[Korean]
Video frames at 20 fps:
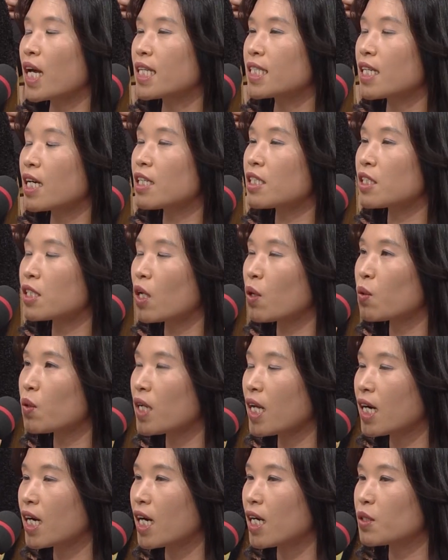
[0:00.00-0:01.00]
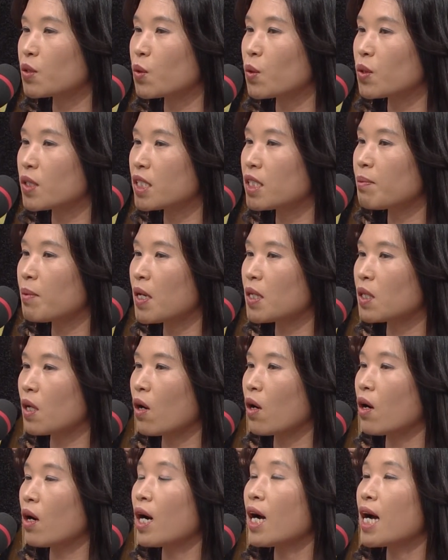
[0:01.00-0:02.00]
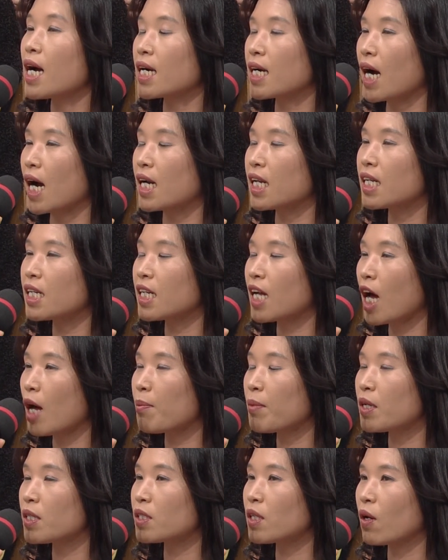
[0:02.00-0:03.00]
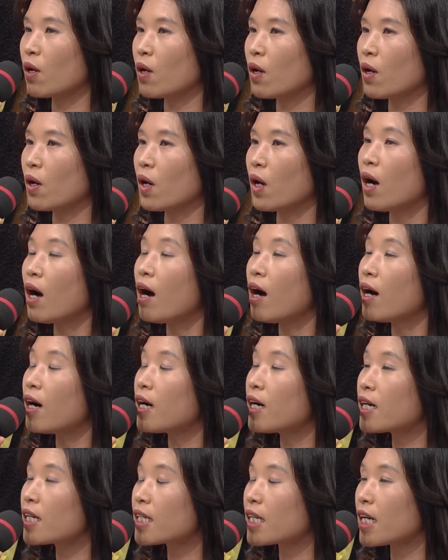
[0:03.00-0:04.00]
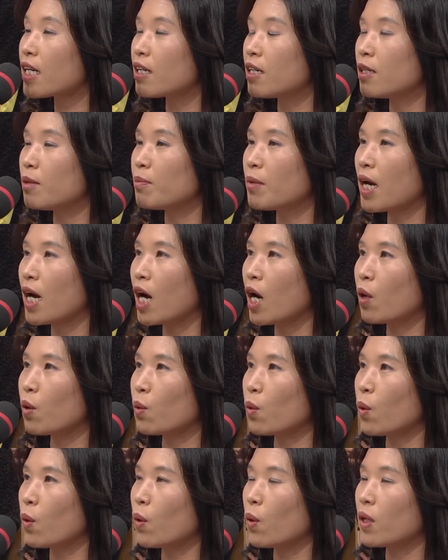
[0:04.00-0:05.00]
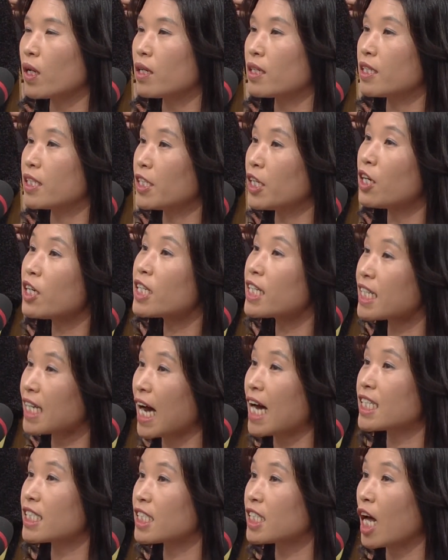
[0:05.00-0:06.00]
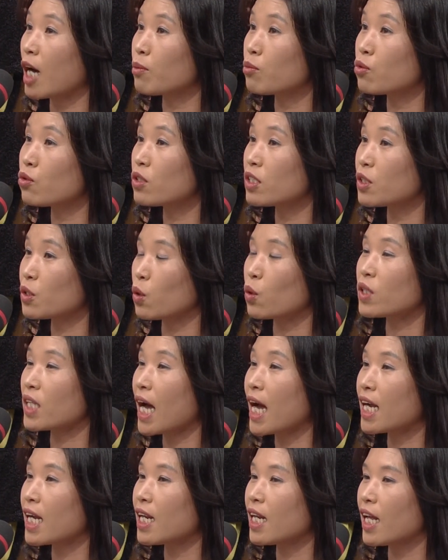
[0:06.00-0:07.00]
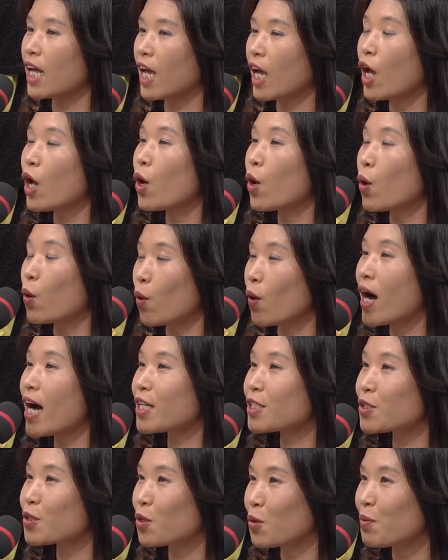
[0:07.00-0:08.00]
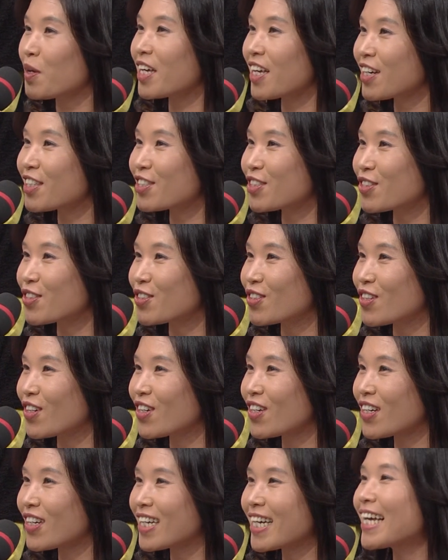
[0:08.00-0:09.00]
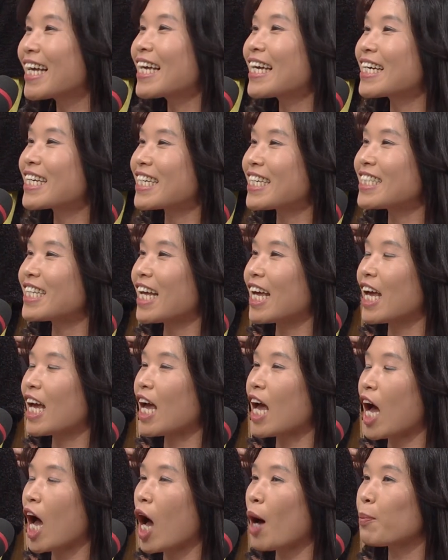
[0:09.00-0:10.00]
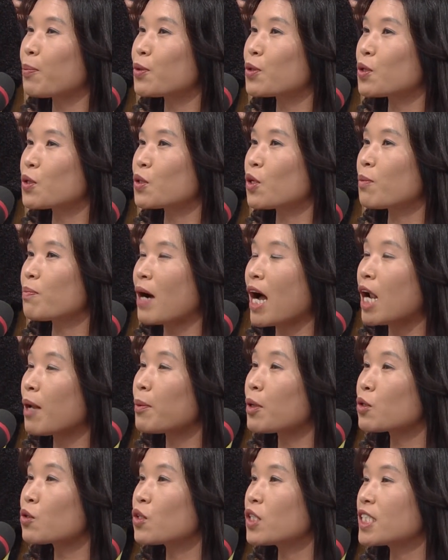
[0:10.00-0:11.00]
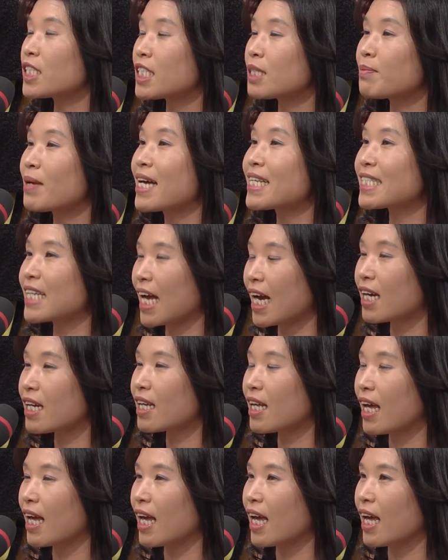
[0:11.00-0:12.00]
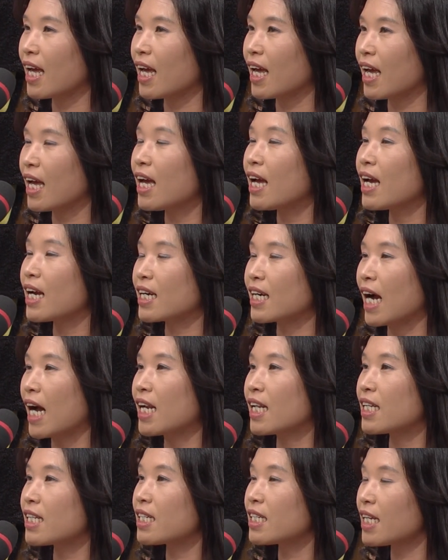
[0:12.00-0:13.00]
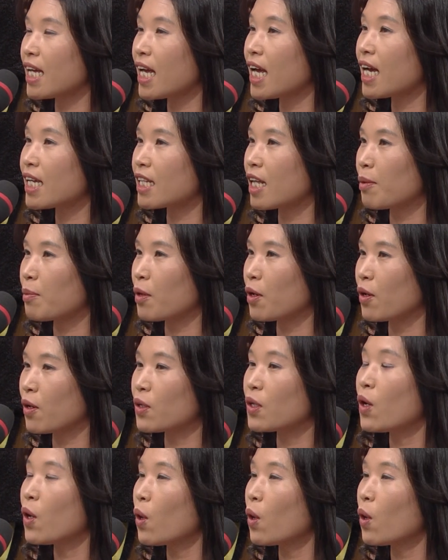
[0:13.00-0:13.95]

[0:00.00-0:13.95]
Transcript: 괜찮은 스템을 해가지고 집에서 관리를 하면서 흙개 열매하고 여린 가지 나무를 좋다 하길래 과수도 먹였거든요. 네. 근데 앞으로더 발병률이 심하지 않게 관리를 해야 되면